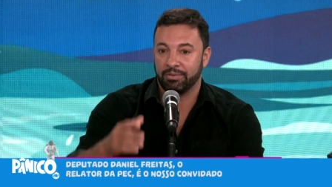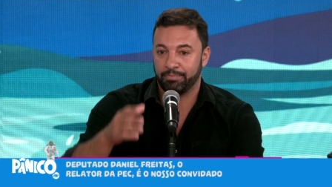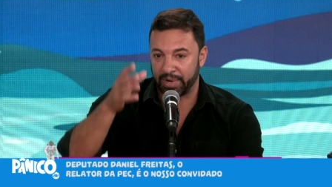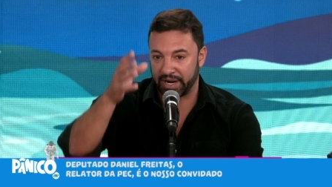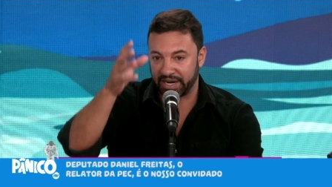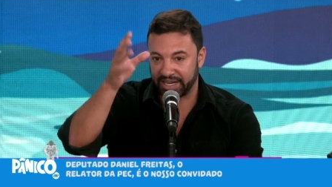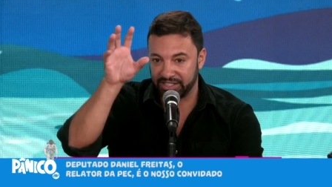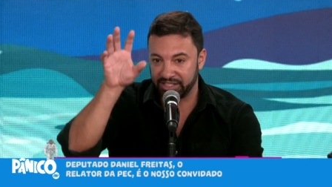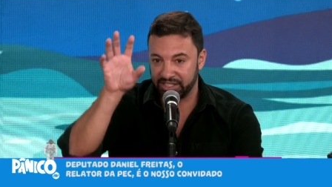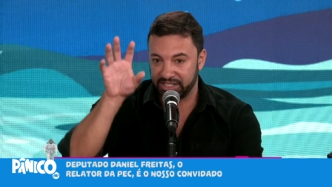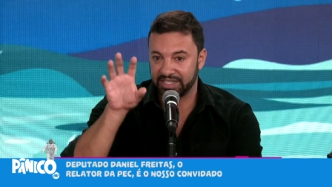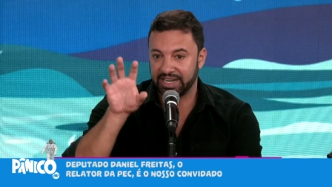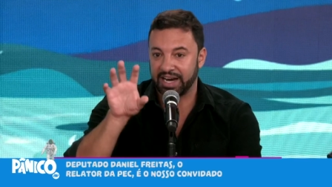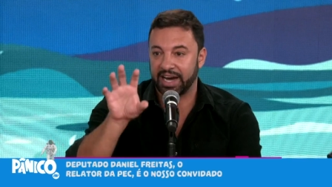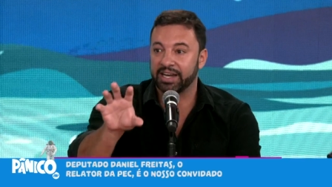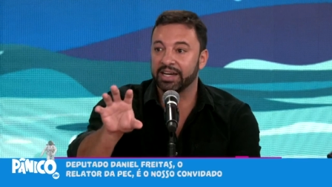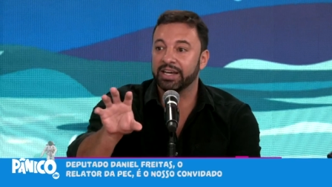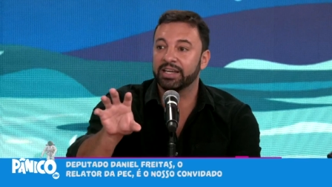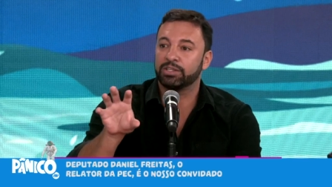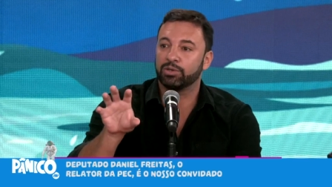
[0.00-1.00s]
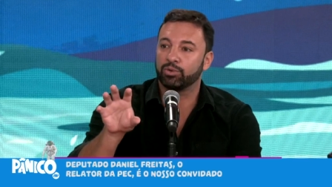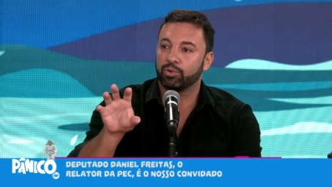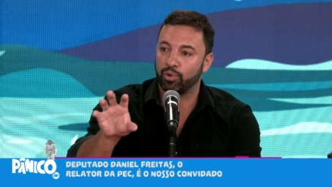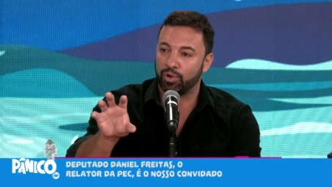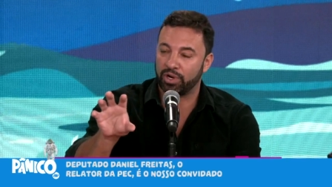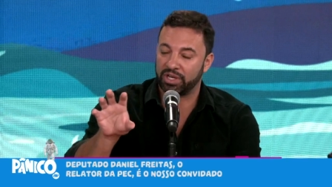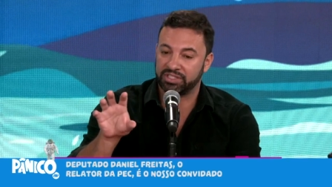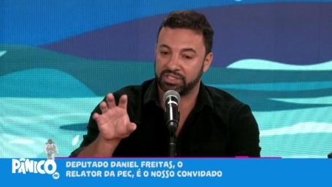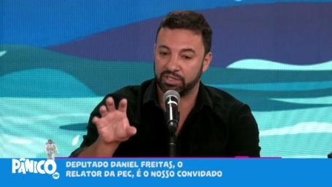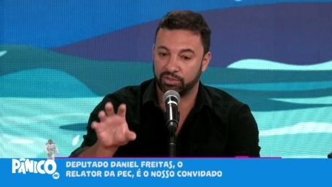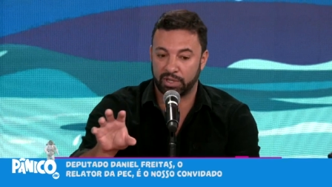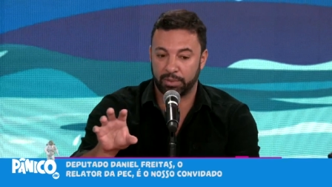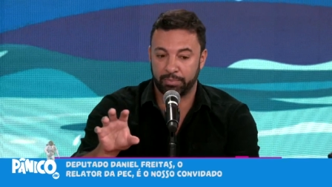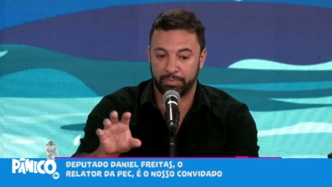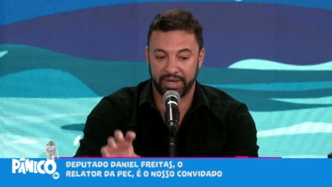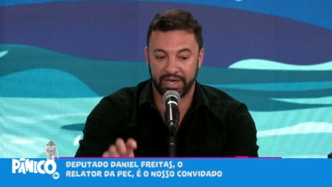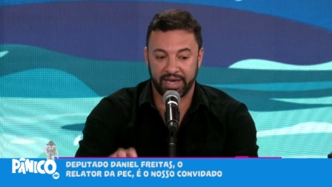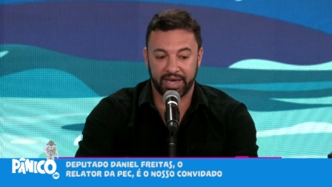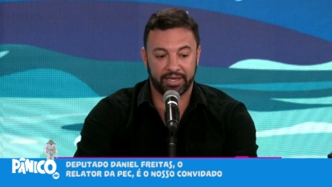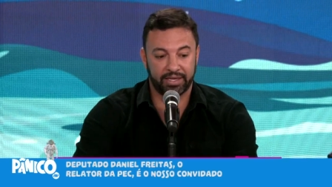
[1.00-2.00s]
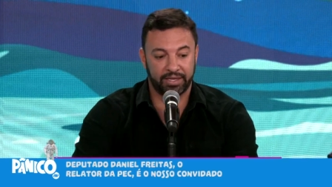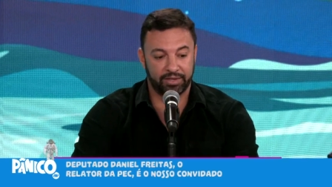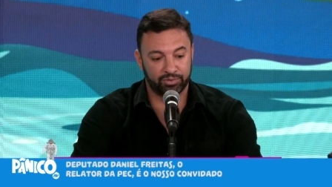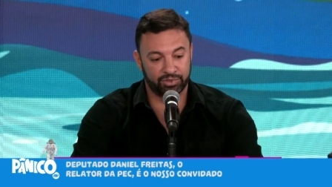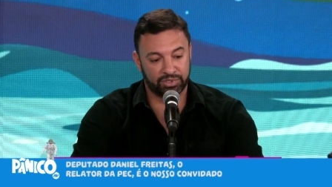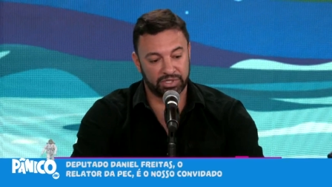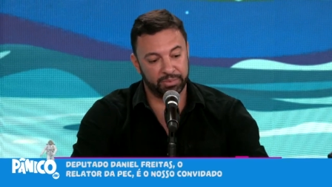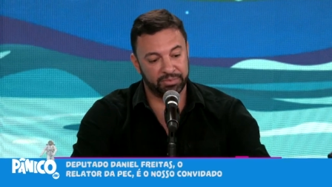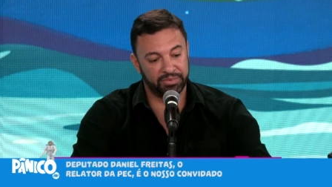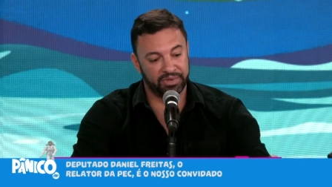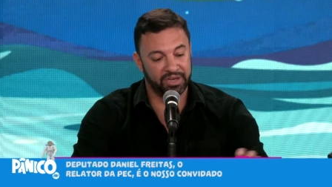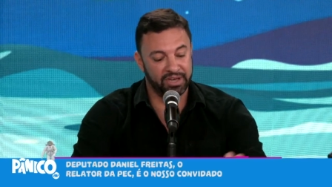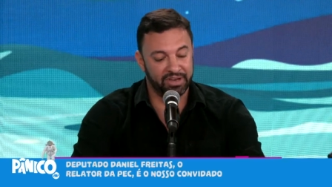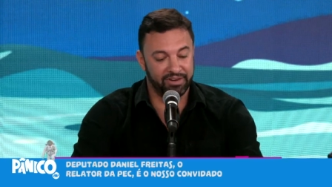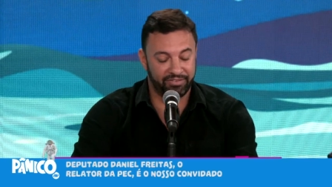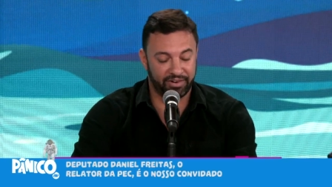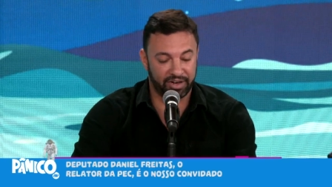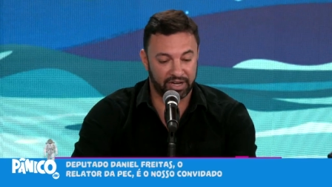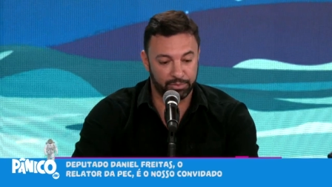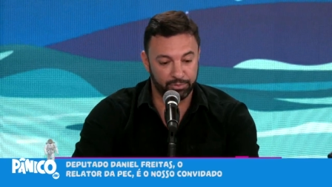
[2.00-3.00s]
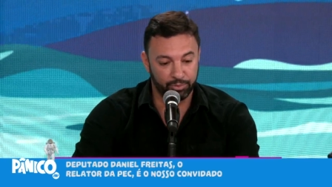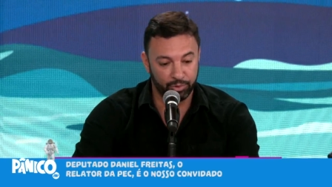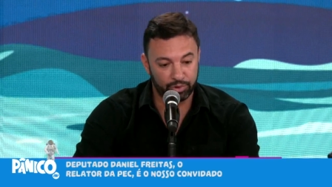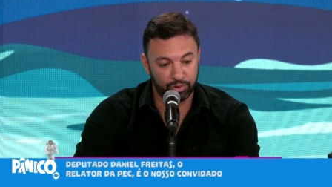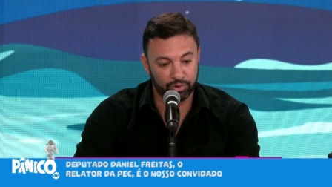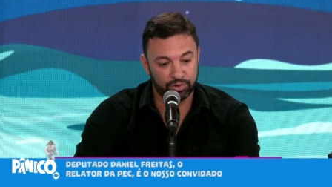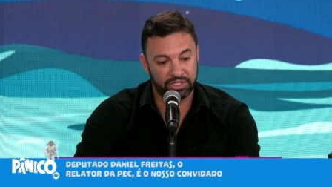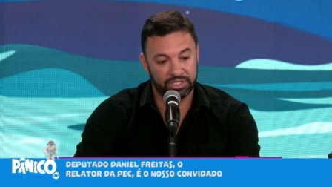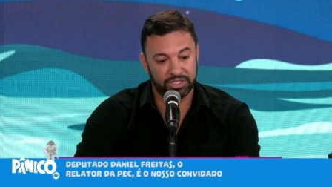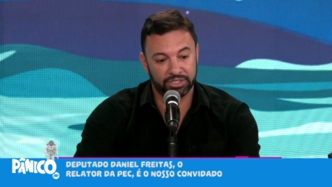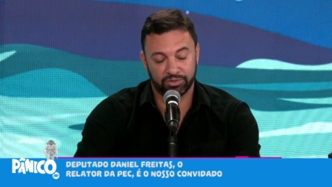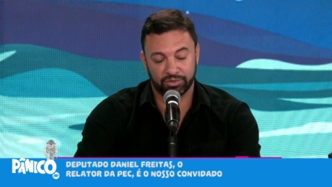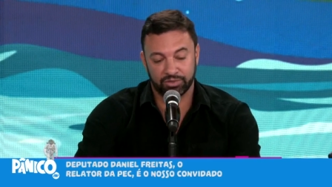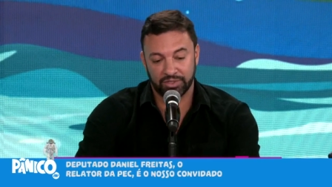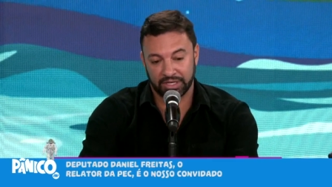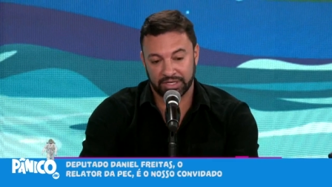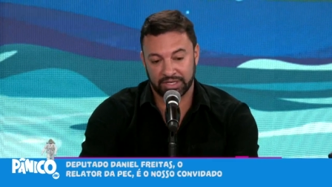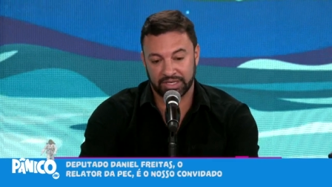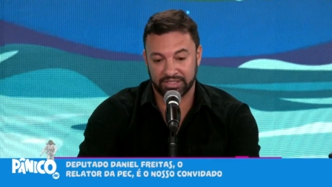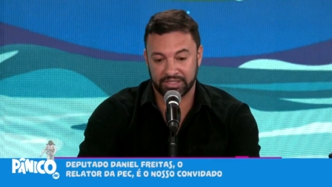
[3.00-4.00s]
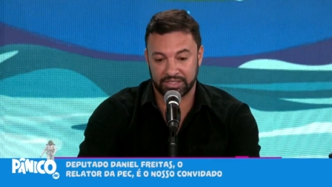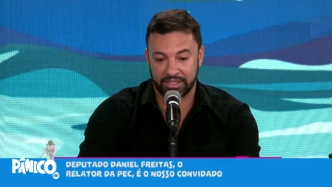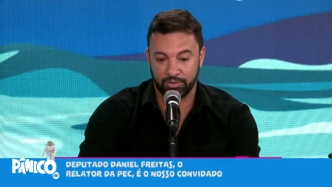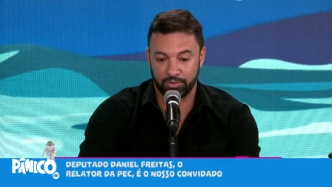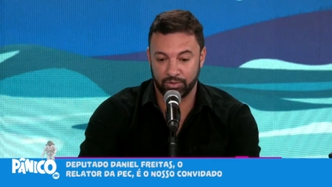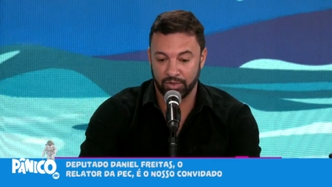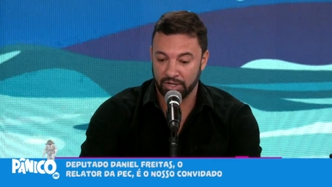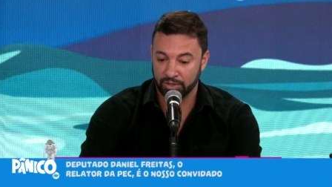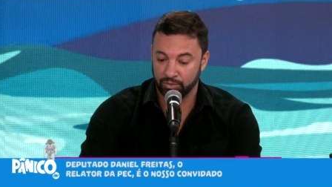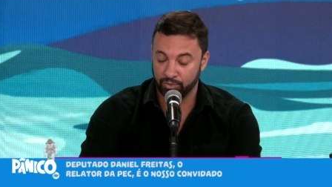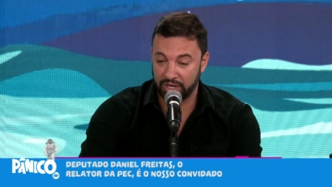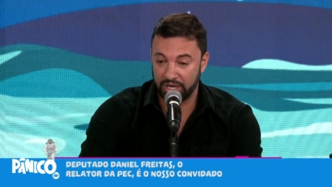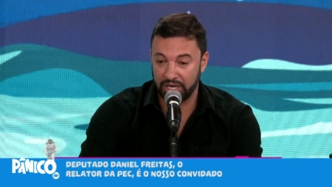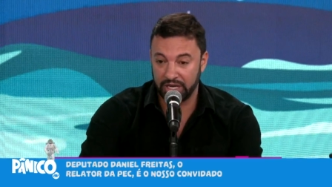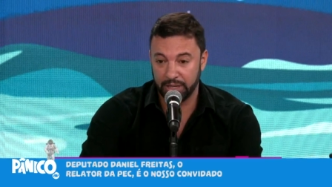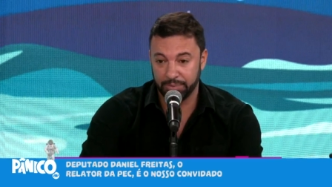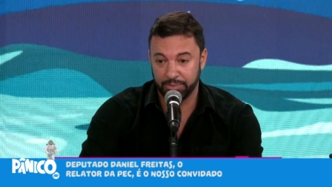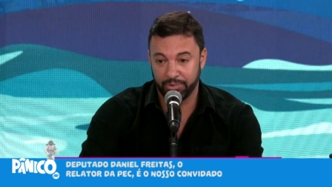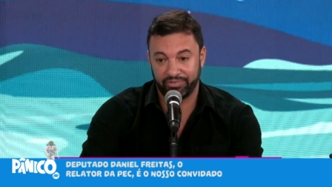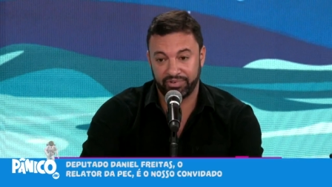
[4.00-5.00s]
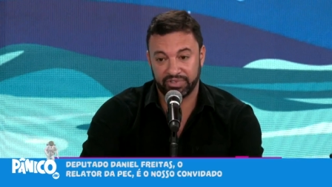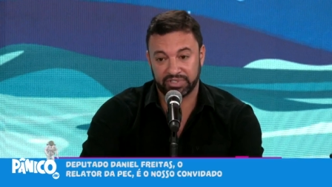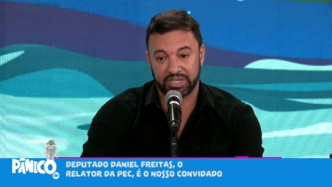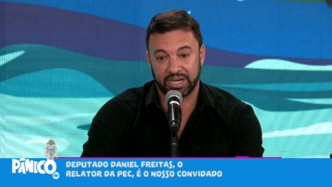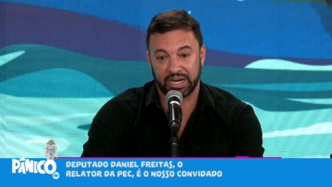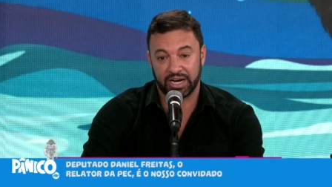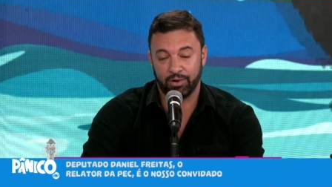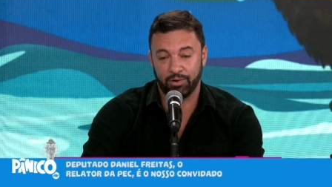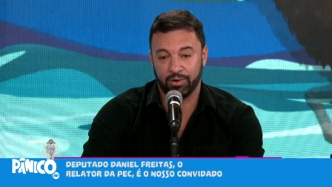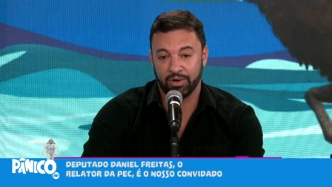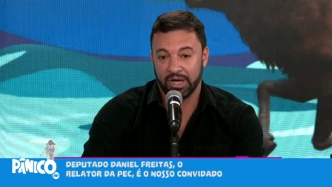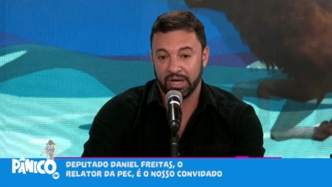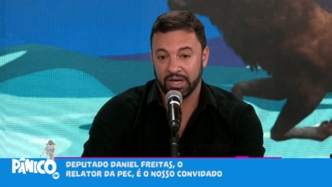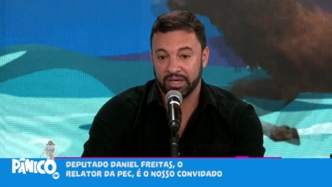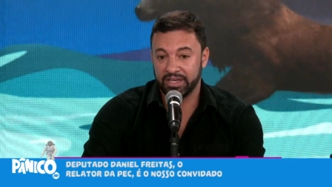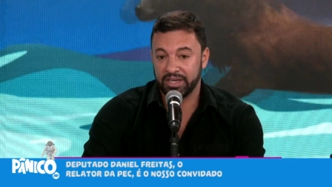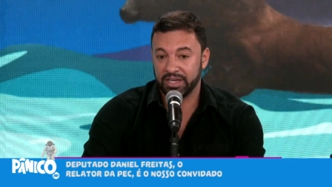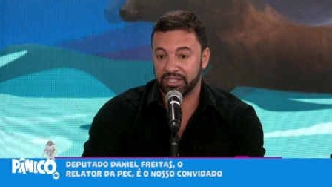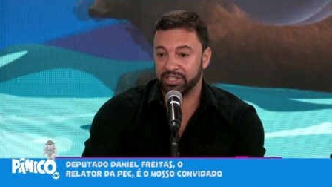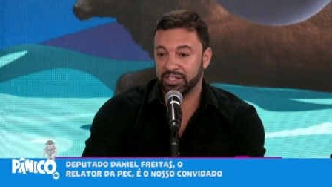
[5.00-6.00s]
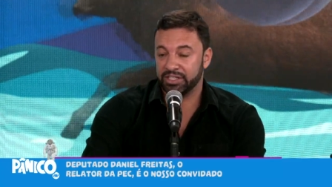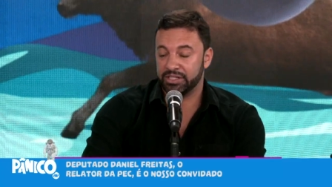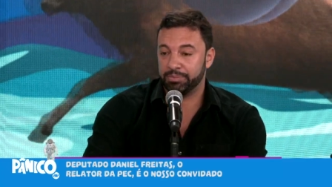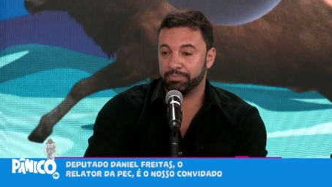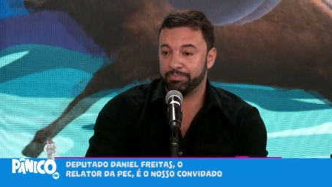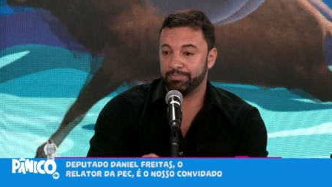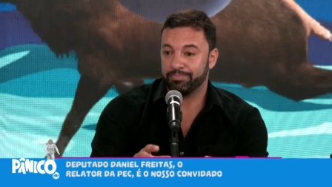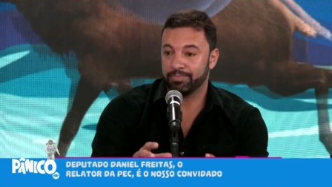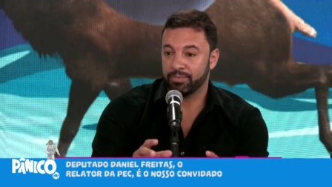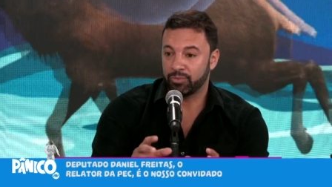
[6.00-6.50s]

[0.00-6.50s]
para que a gente garanta o coração da PEC, o SAMI fala muito disso, da questão do equilíbrio fiscal, e a gente